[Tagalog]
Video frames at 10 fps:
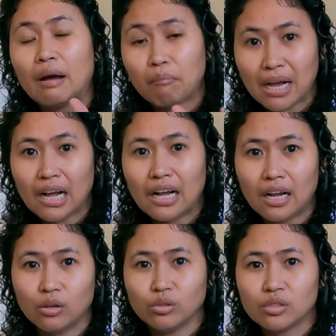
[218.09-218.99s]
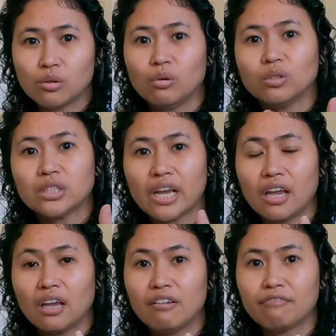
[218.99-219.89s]
ng bank account. So,
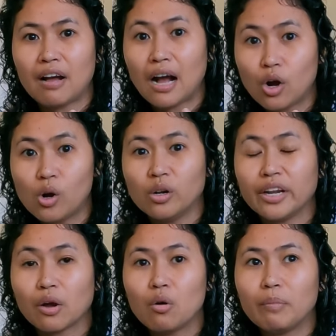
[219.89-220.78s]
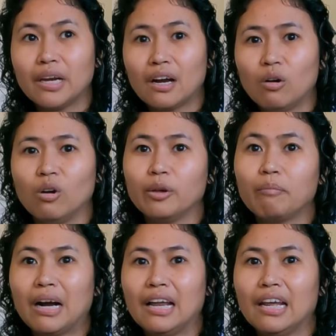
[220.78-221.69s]
say, if ako, nag-open ako,
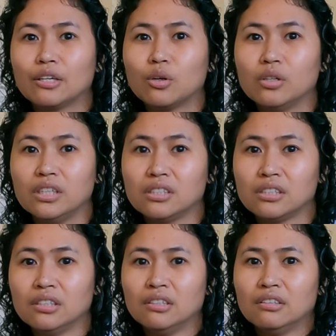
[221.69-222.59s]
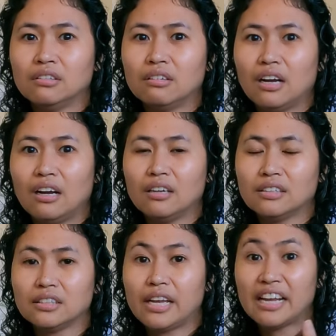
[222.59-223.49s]
yung pangalan ko is, uh,
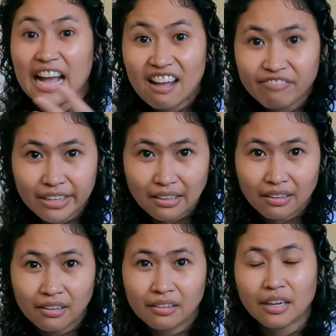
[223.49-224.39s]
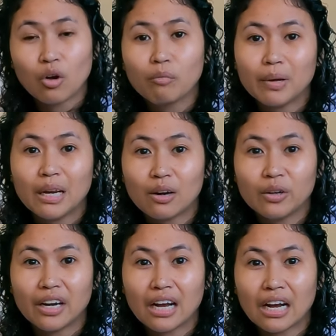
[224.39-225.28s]
say, Gavin, nag-open
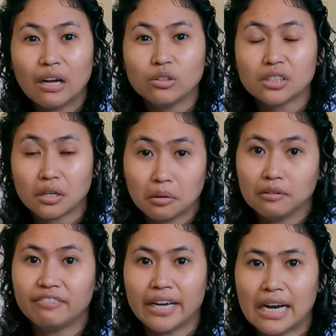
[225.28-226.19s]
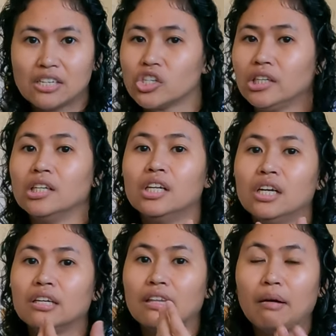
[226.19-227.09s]
ako ng account sa Co Financial,
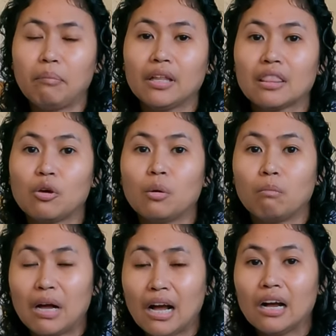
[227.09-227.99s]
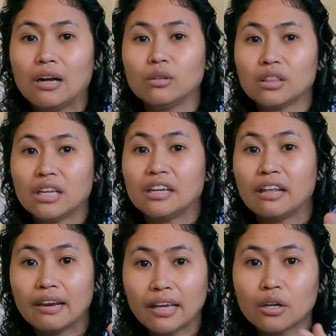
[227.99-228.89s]
dapat yung bank account na
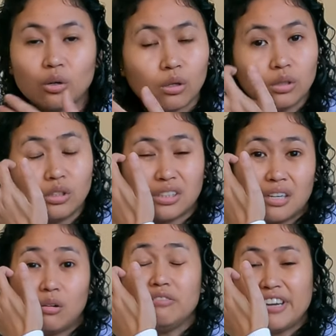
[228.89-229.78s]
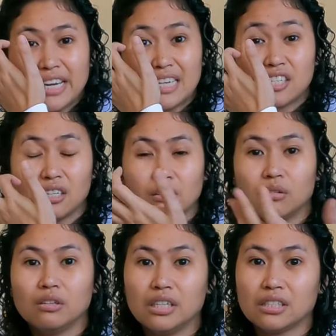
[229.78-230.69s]
nilink ko doon sa Co Financial
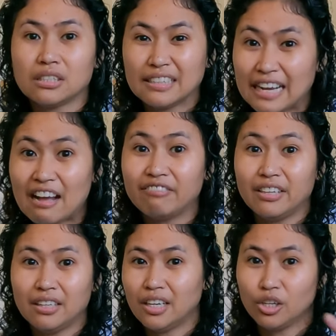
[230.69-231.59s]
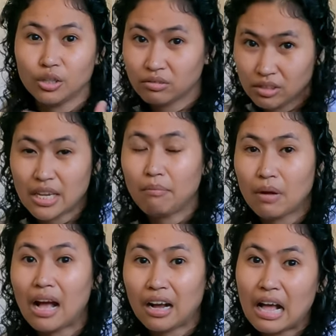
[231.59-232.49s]
ko is Gavin din.
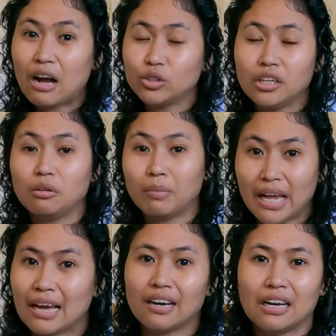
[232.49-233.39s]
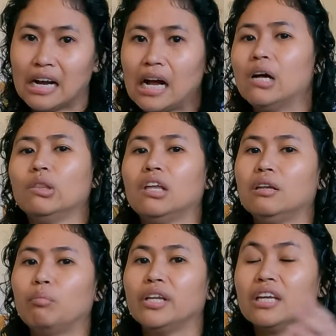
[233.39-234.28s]
Same, ako din yung may-ari ng account,
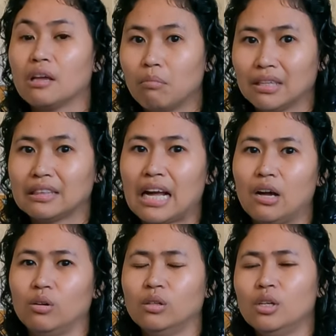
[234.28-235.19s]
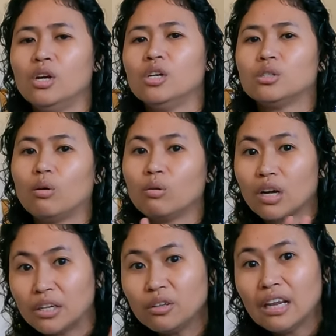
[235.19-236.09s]
hindi pwedeng ibang tao. So,
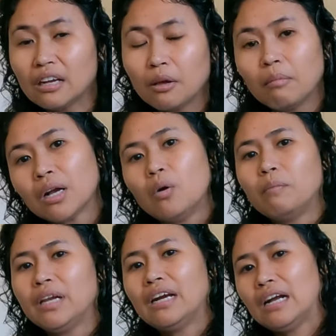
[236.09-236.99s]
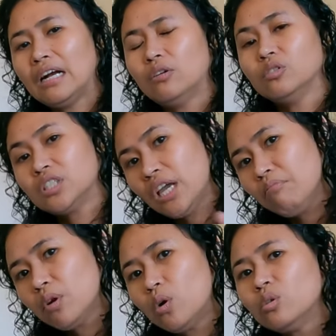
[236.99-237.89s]
ganun lang yung mag-open ng account.
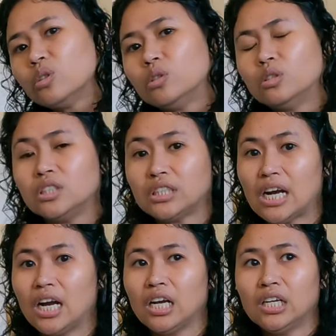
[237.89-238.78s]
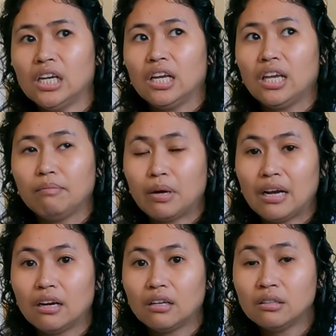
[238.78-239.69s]
Same goes doon sa
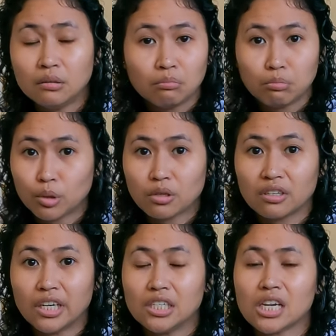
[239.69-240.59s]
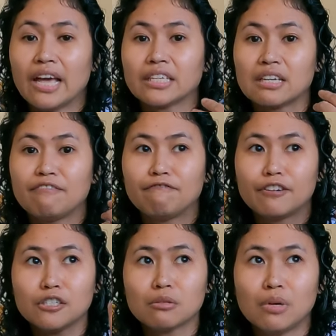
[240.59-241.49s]
ibang brokerage. Like sa
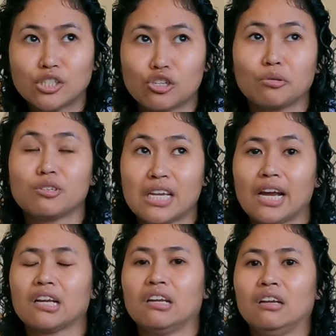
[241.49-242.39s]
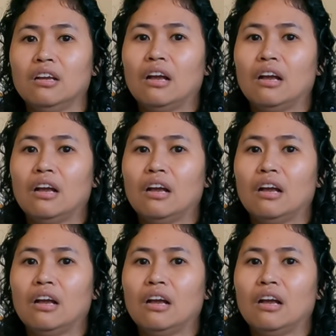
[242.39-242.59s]
First Metrosec,